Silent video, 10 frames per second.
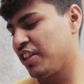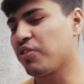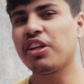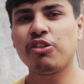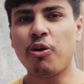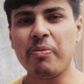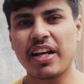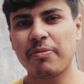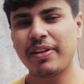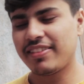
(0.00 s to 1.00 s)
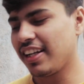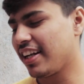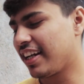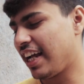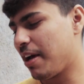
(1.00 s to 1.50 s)
क्योंकि दो मेगापिक्सल
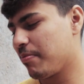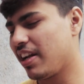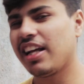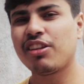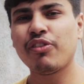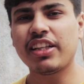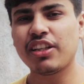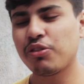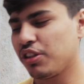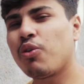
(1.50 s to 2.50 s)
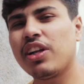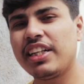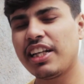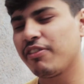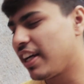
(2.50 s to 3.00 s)
का कैमरा है तो वैसे कुछ
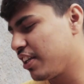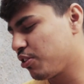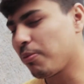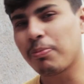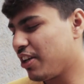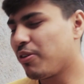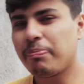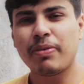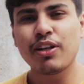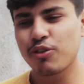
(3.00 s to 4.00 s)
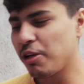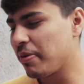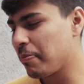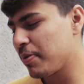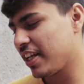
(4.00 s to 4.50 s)
क्वालिटी वाइज तो मेरे को बिल्कुल
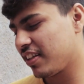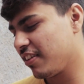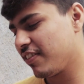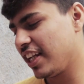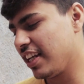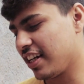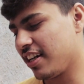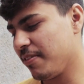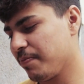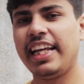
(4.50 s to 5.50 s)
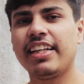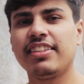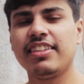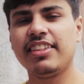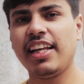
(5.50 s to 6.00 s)
भी इम्प्रेसिव नहीं लगा एक
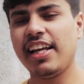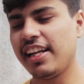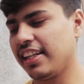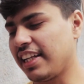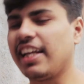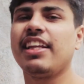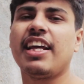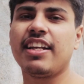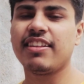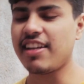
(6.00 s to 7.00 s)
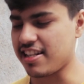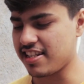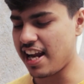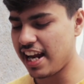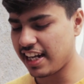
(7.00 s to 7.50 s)
चीज़ ये है नहीं रहने से
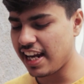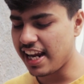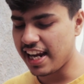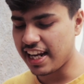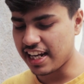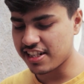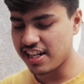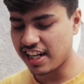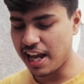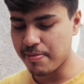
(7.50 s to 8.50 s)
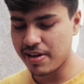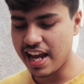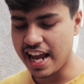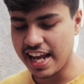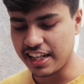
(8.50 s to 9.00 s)
अच्छा है कि एक एक्स्ट्रा
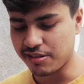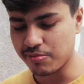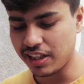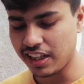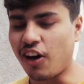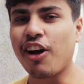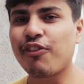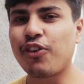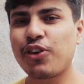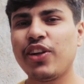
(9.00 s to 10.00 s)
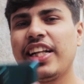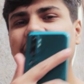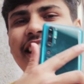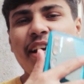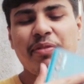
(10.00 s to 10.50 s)
कैमरा है इसमें और फोटो
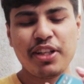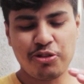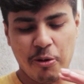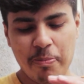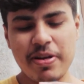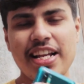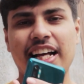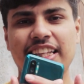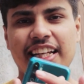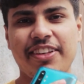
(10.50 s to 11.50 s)
लेने टाइम ये छुप भी जाता